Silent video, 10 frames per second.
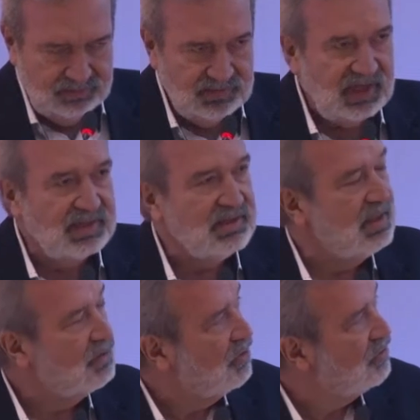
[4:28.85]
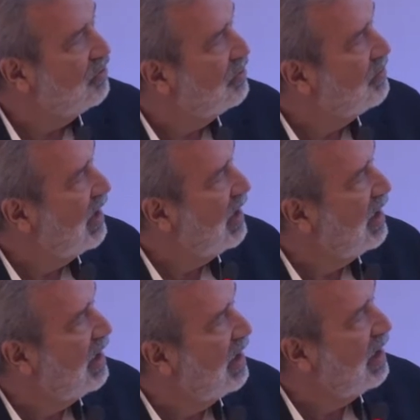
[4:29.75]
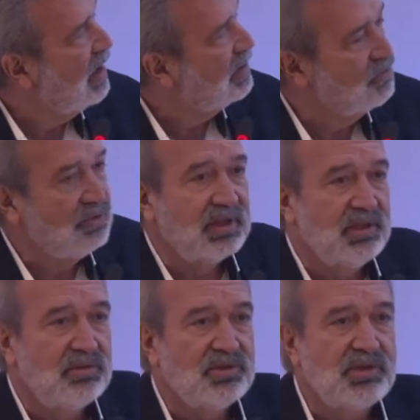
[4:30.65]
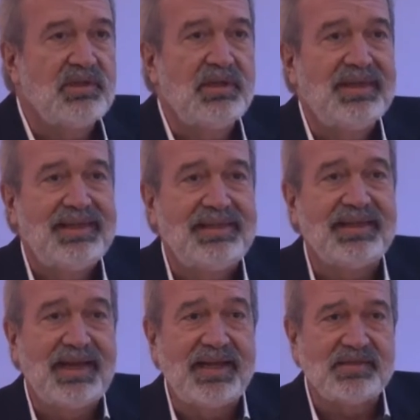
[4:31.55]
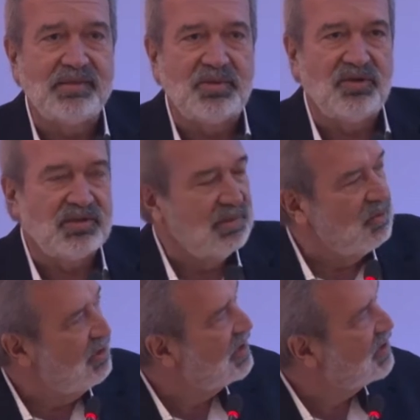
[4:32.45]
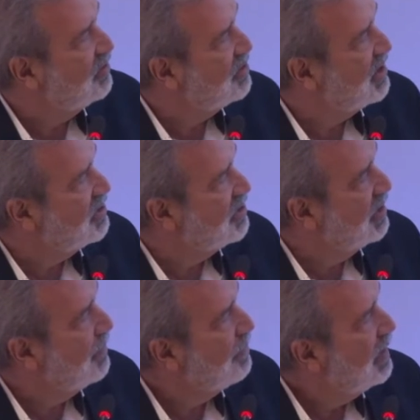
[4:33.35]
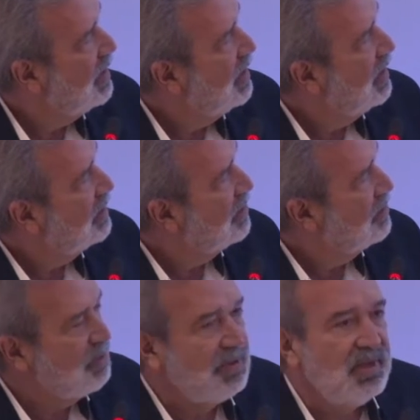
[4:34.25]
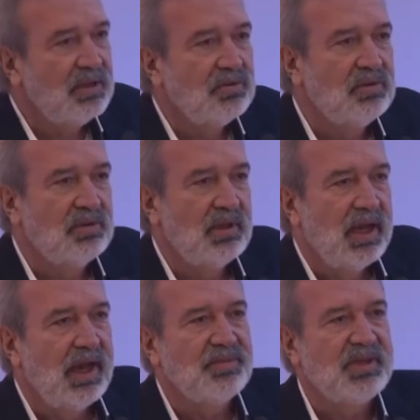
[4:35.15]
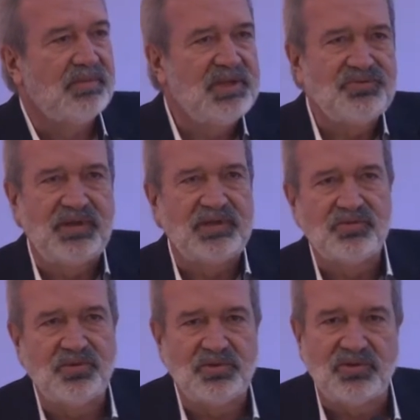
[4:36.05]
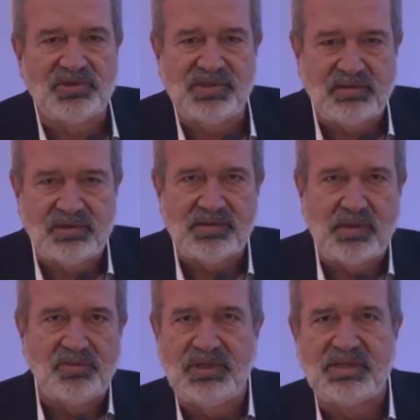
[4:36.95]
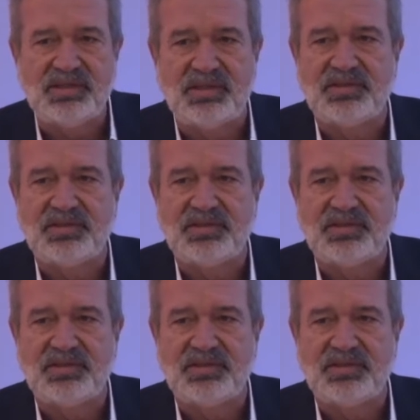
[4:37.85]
trazer todo, é, tudo aquilo que interessa para a nossa mudança no dia a dia. Então, primeiro, rapidamente, falando sobre o conceito da mudança nas